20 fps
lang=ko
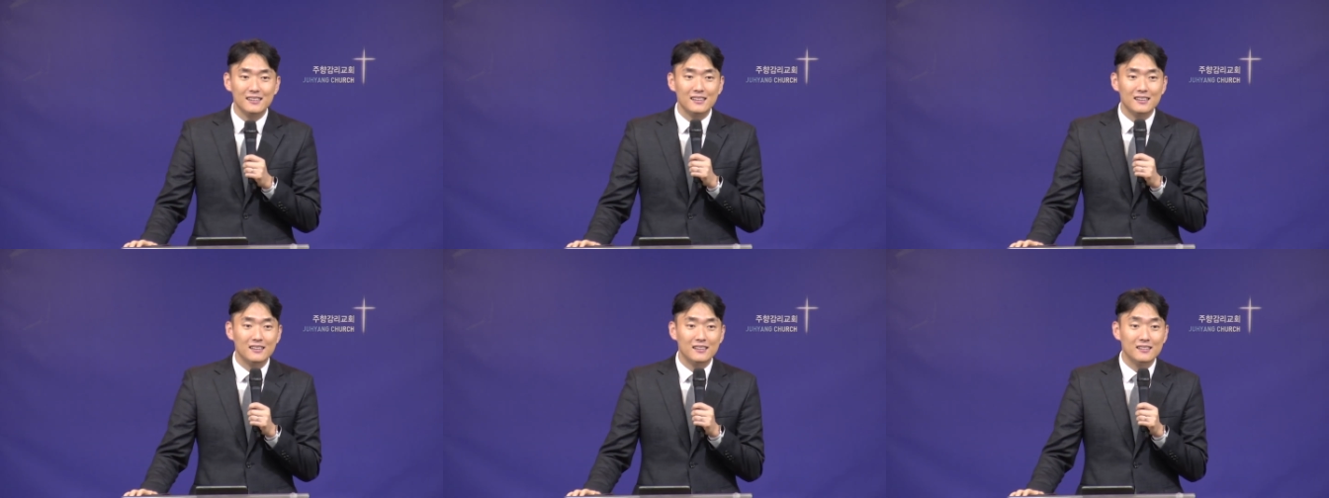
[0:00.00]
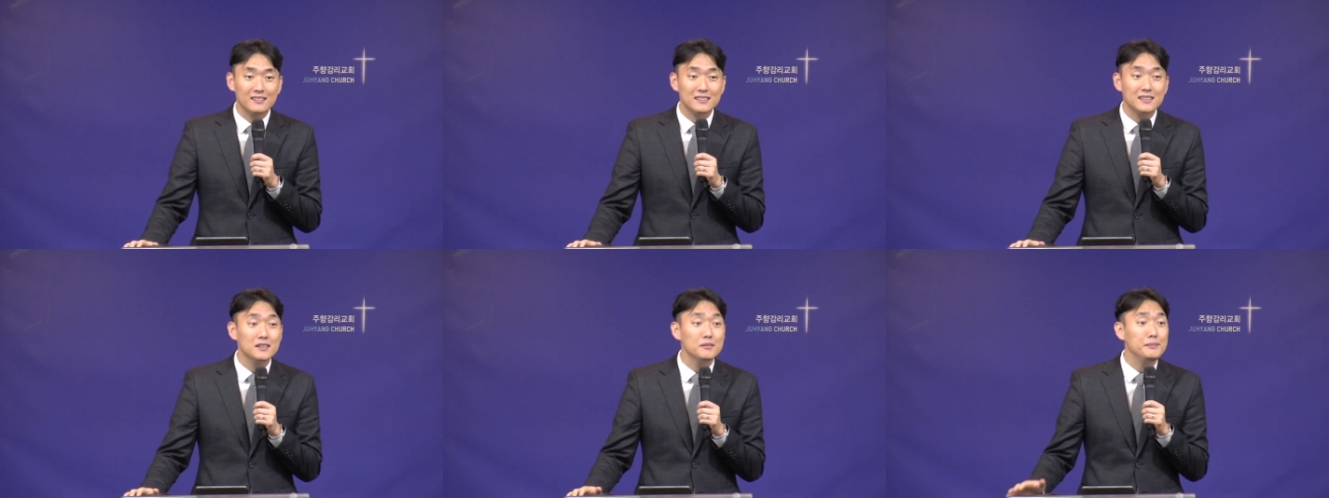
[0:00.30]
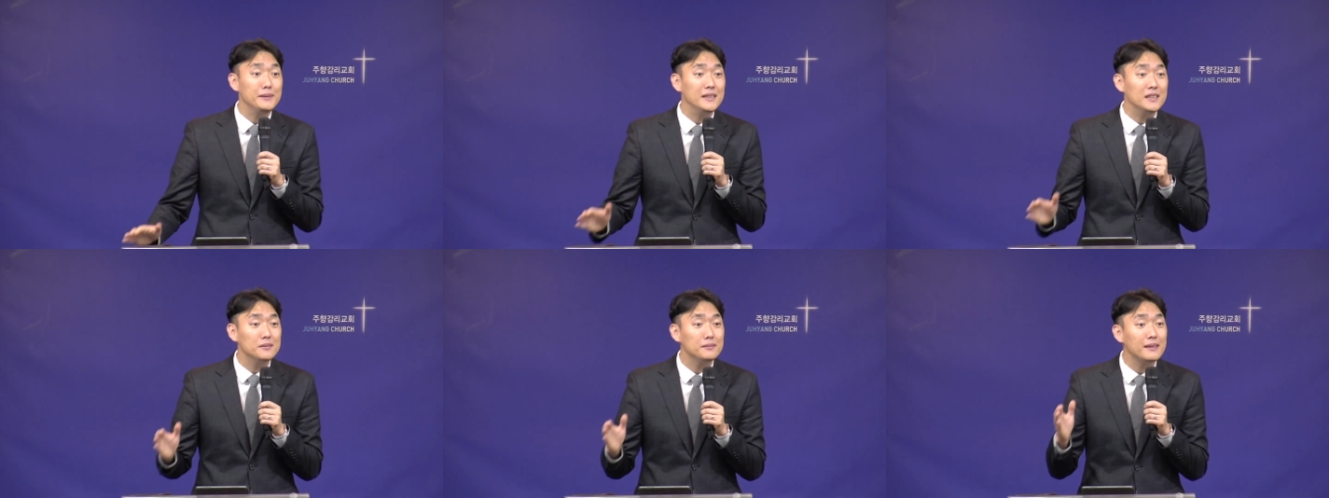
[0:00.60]
어, 그
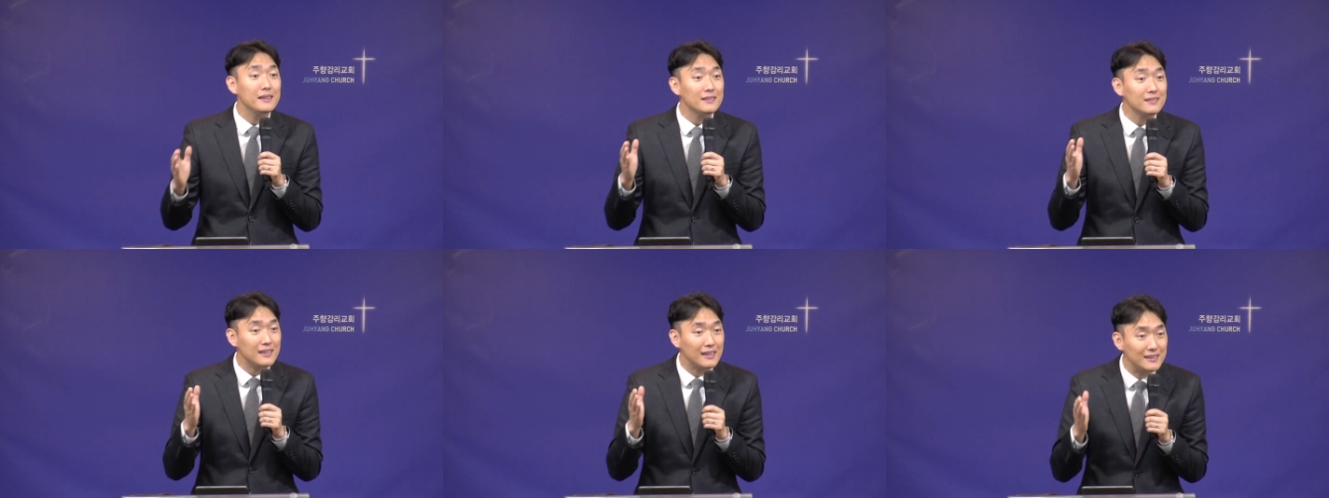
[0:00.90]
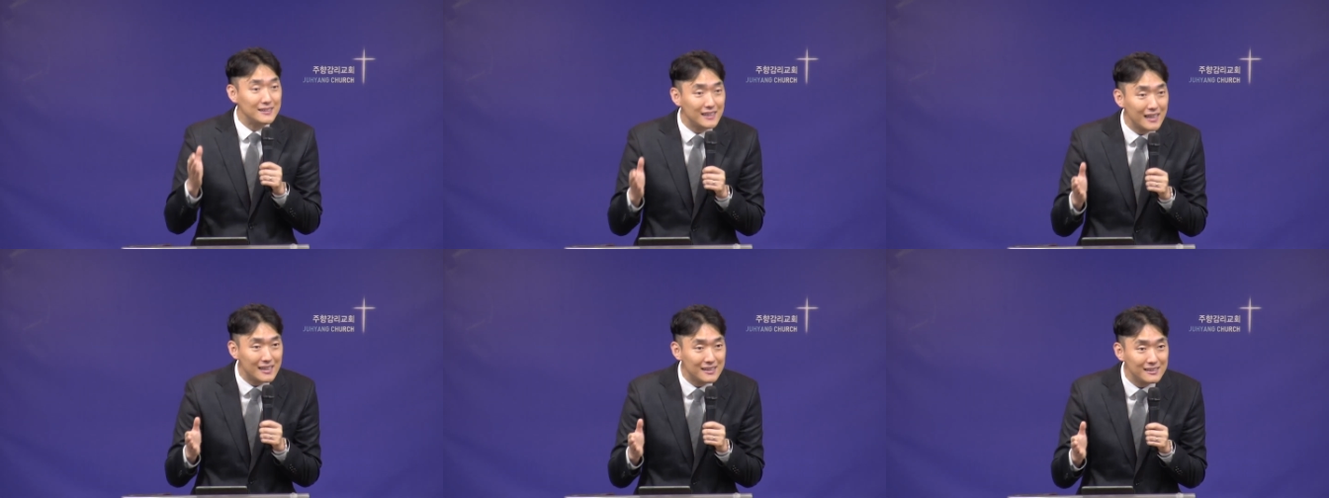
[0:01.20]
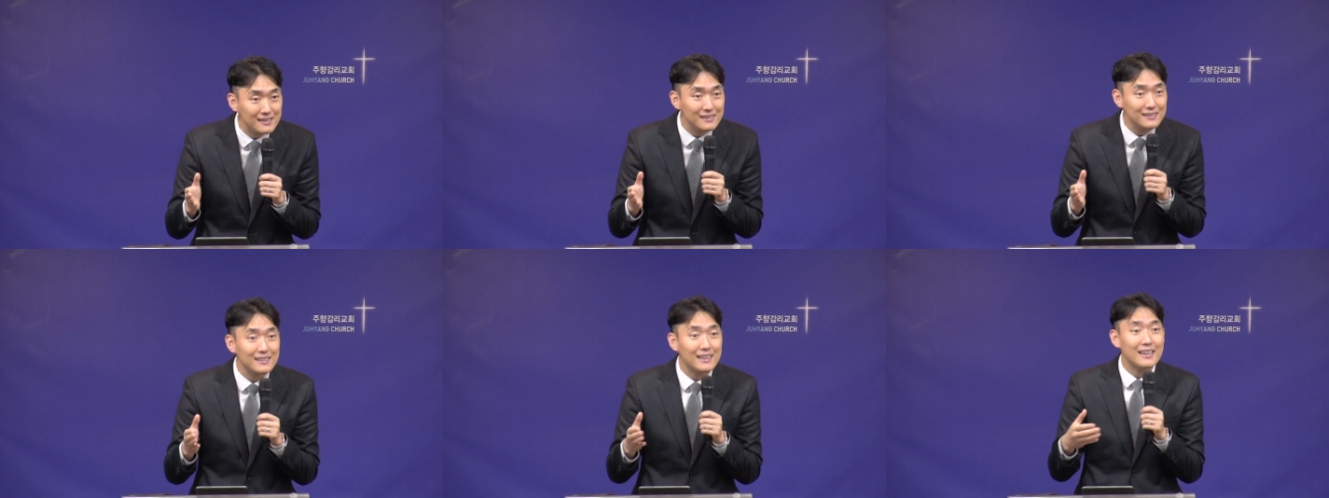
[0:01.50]
믿음의
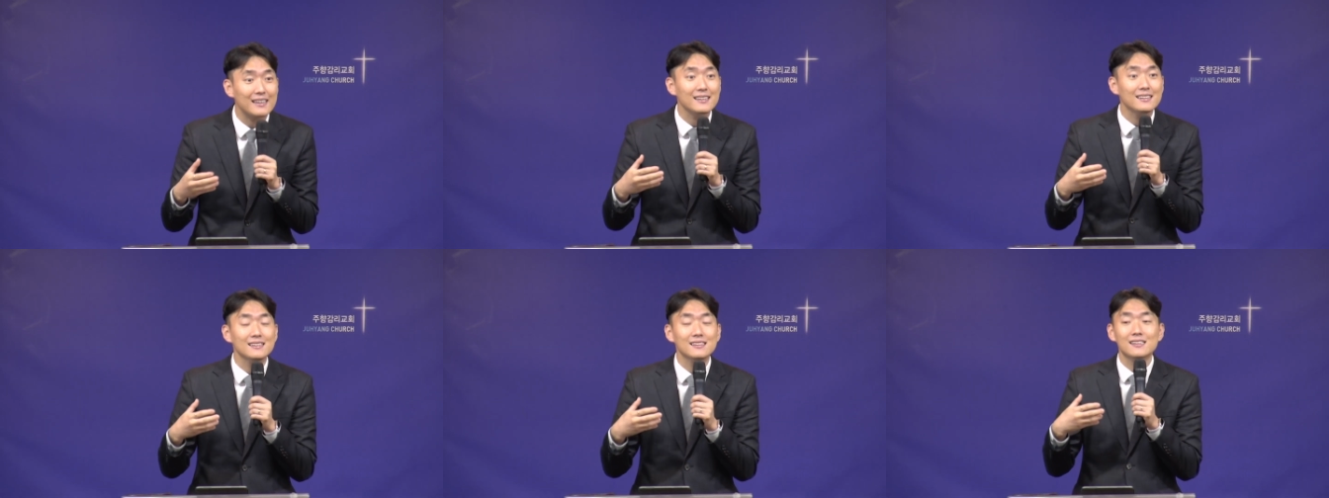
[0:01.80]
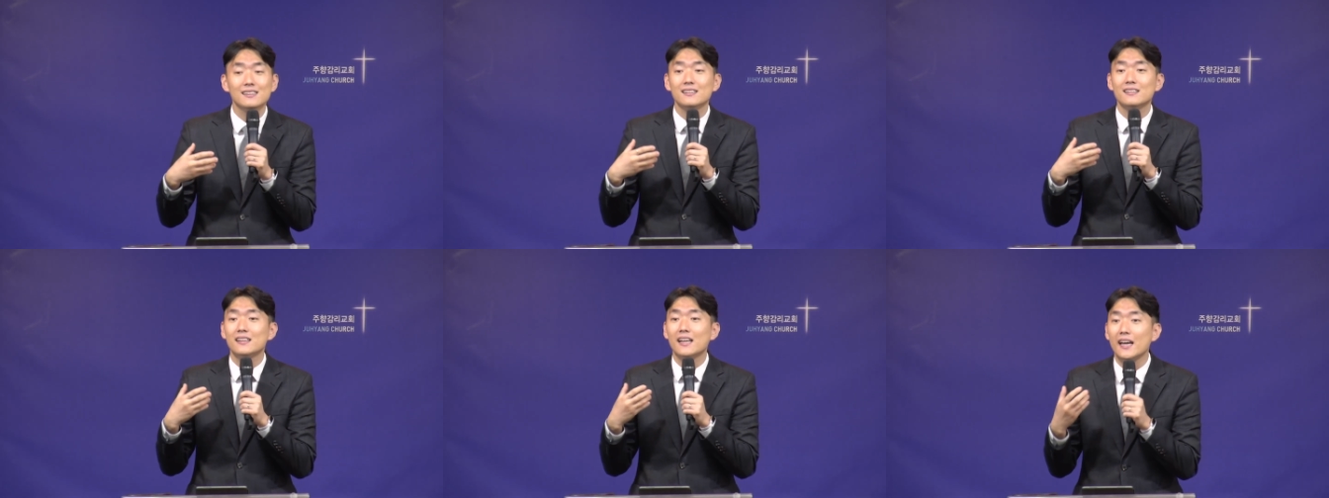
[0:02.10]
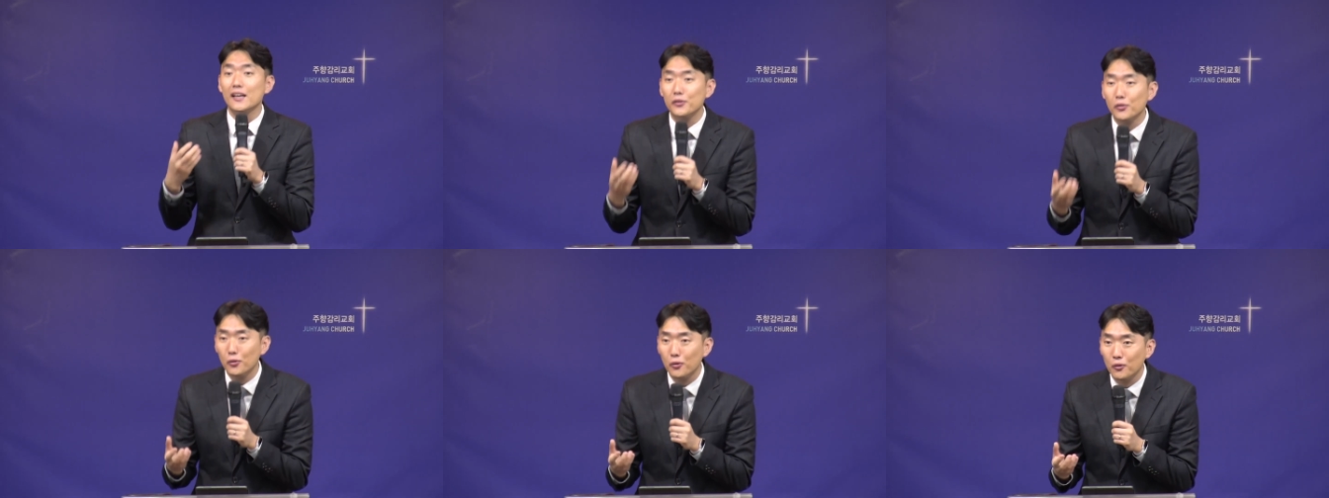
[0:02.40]
대상을 따른
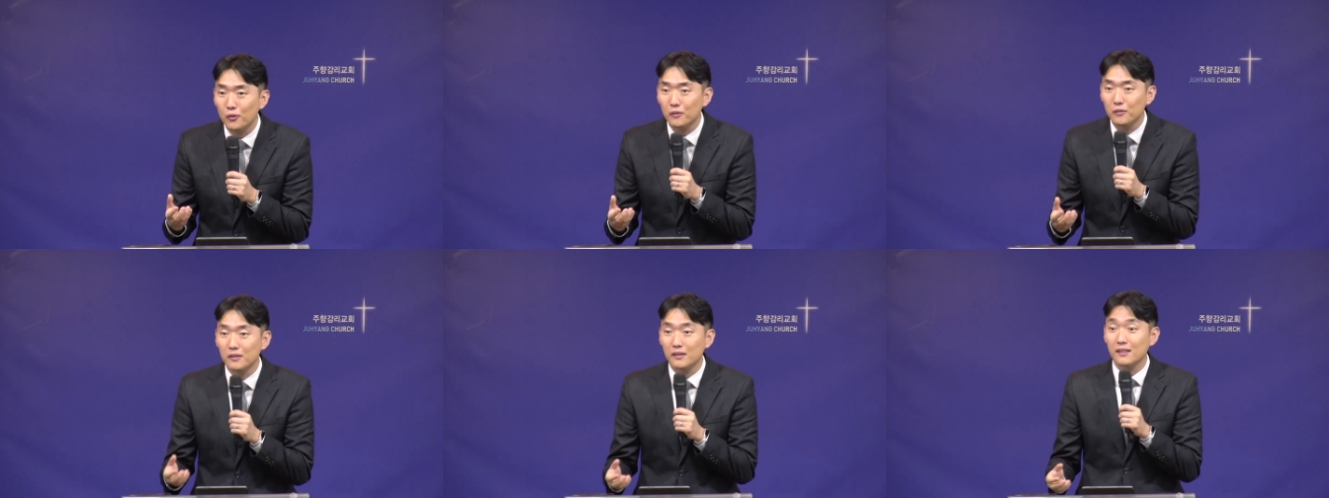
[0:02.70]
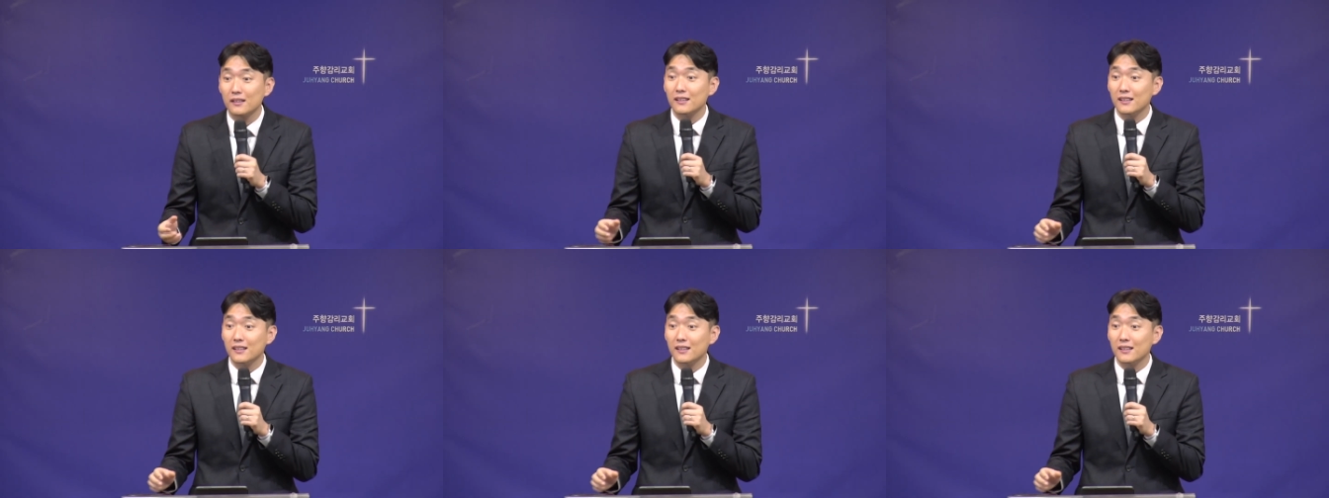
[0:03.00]
태도